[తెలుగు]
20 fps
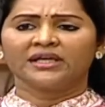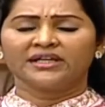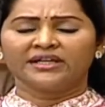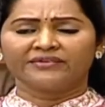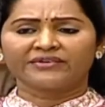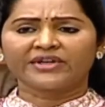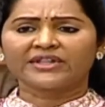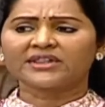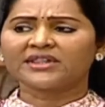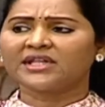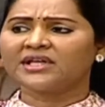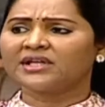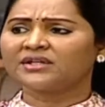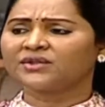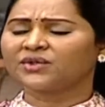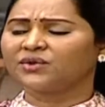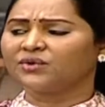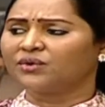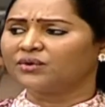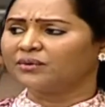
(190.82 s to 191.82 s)

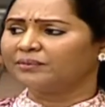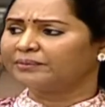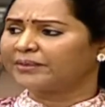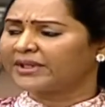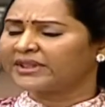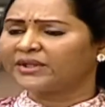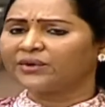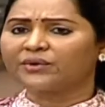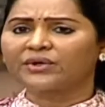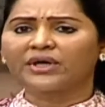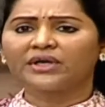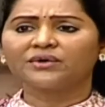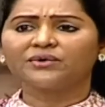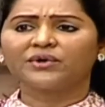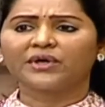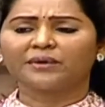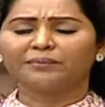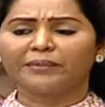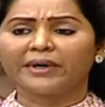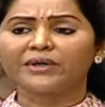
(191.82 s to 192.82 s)
నవరత్నాలతో ప్రతి ఒక్కరికి
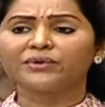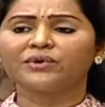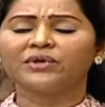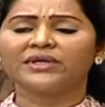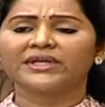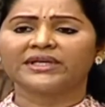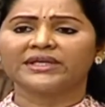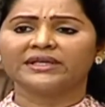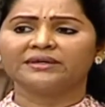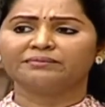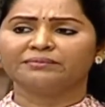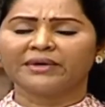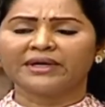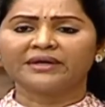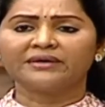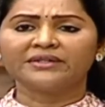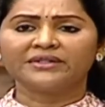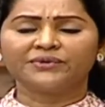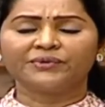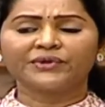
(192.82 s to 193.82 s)
కూడా బడుగులకి
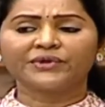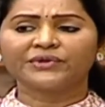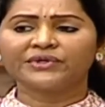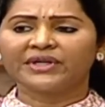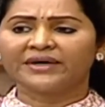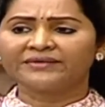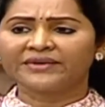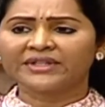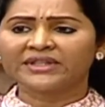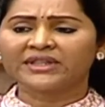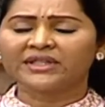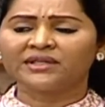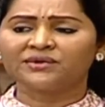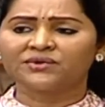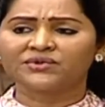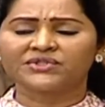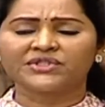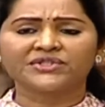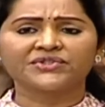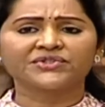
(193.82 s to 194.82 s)
మన ఇదివరకు
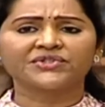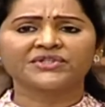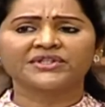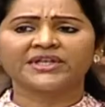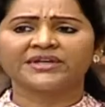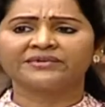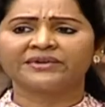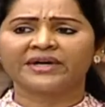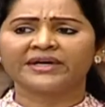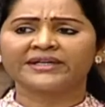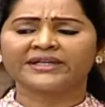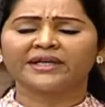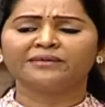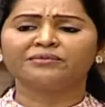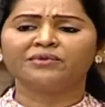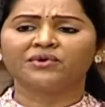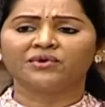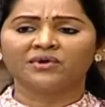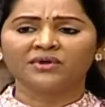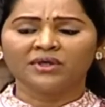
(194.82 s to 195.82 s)
నవరత్నాలు శ్రీకృష్ణదేవరాయ
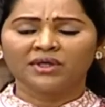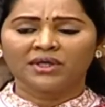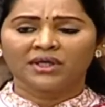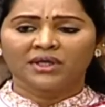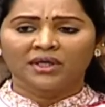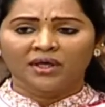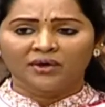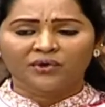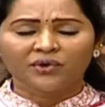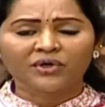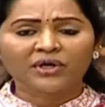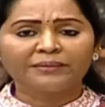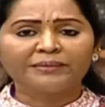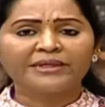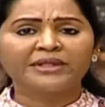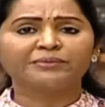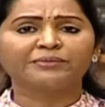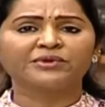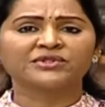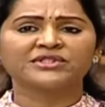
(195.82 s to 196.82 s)
టైంలో రోడ్ల
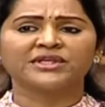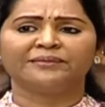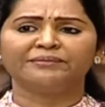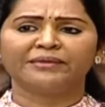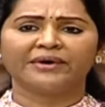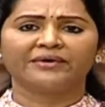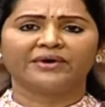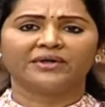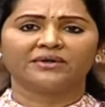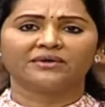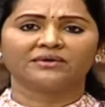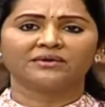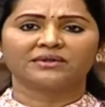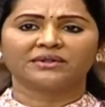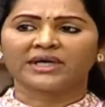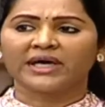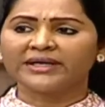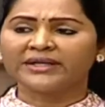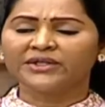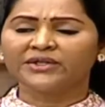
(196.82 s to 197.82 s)
మీద పోసి అమ్మేవాళ్ళు
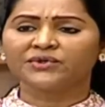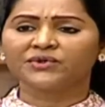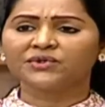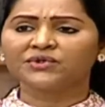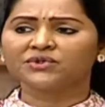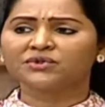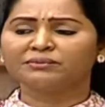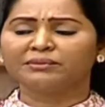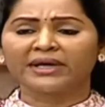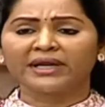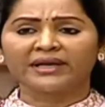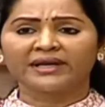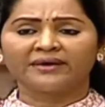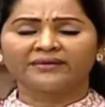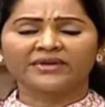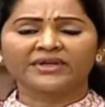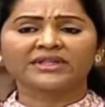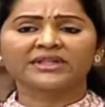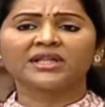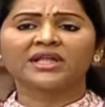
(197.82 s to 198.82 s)
కానీ ఈరోజు మన
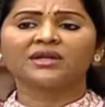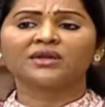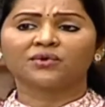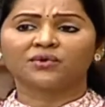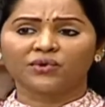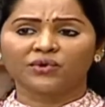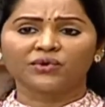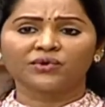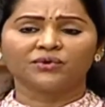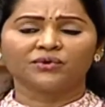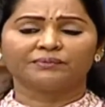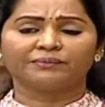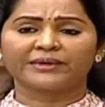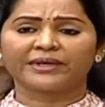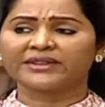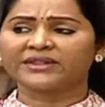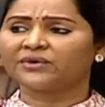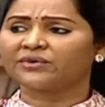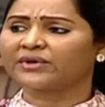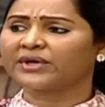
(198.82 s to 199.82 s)
నవరత్నాల గొడుగు
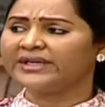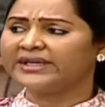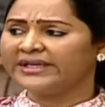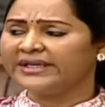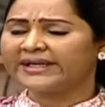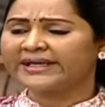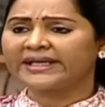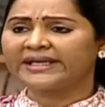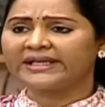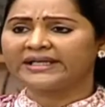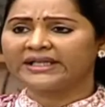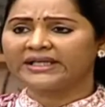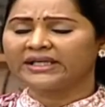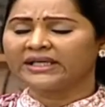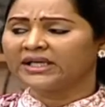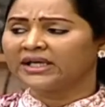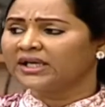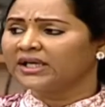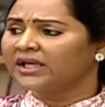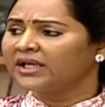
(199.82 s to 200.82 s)
ప్రతి ఒక్క ఇంటికెళ్ళి
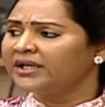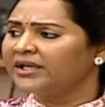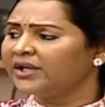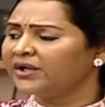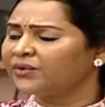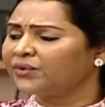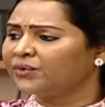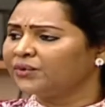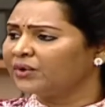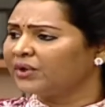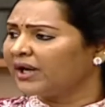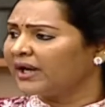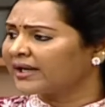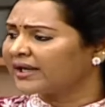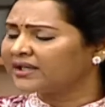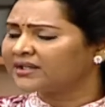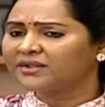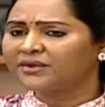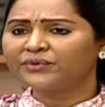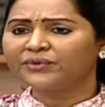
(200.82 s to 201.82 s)
నీకు
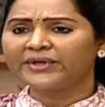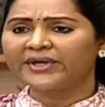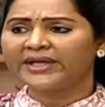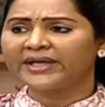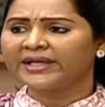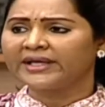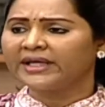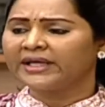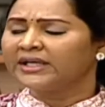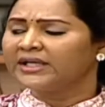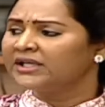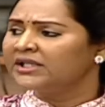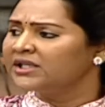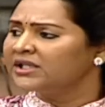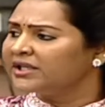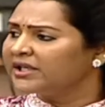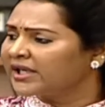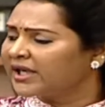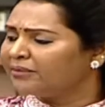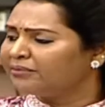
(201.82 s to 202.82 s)
అర్హత ఉంటే
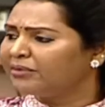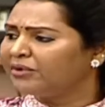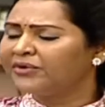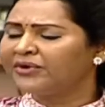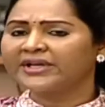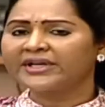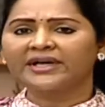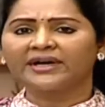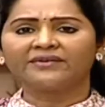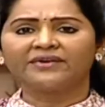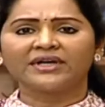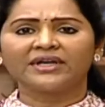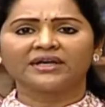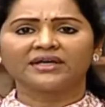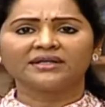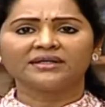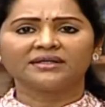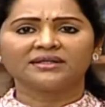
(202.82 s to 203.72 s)
నీకు అమ్మఒడి కావాలా